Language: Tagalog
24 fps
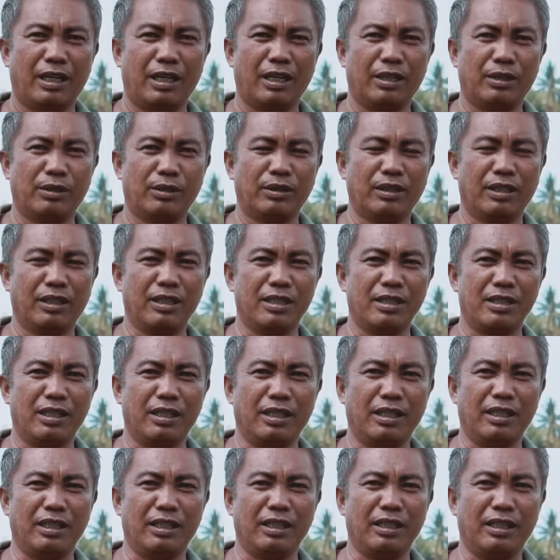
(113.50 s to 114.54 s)
Ako gali si
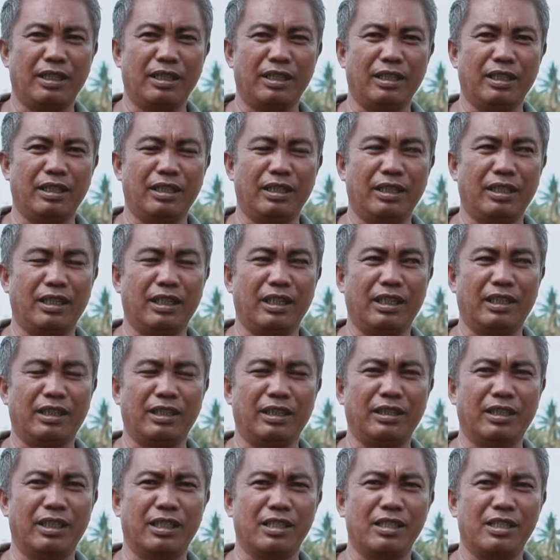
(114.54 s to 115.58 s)

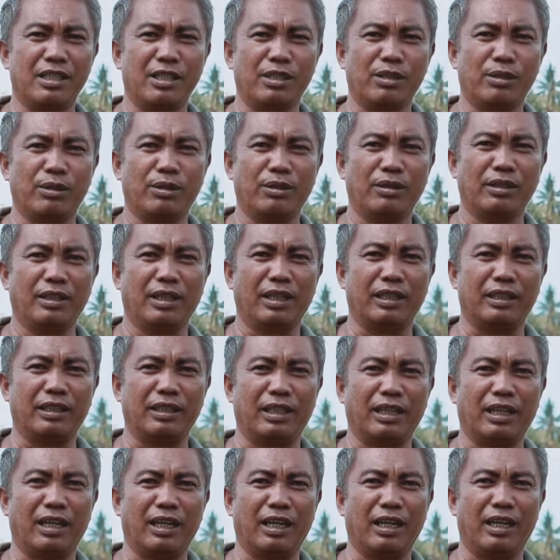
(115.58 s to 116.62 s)
Ricky Narciso nga
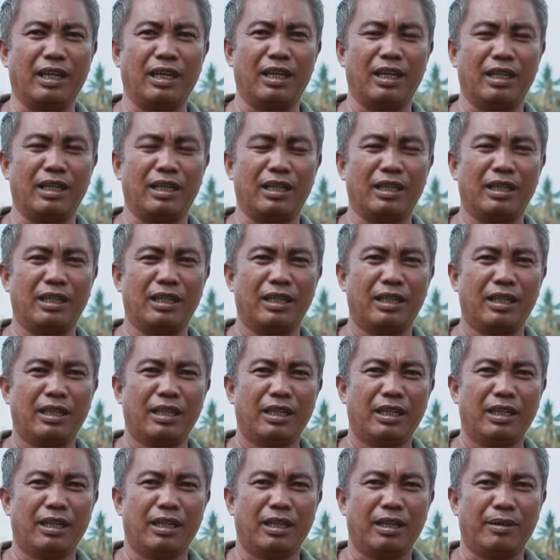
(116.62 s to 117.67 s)
taga
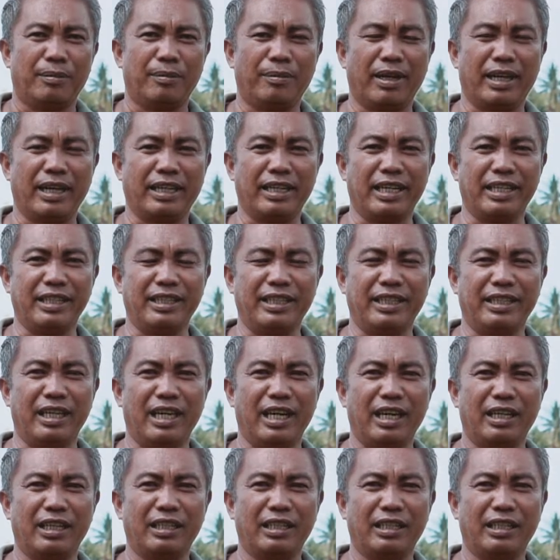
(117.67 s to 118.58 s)
Barangay Tina,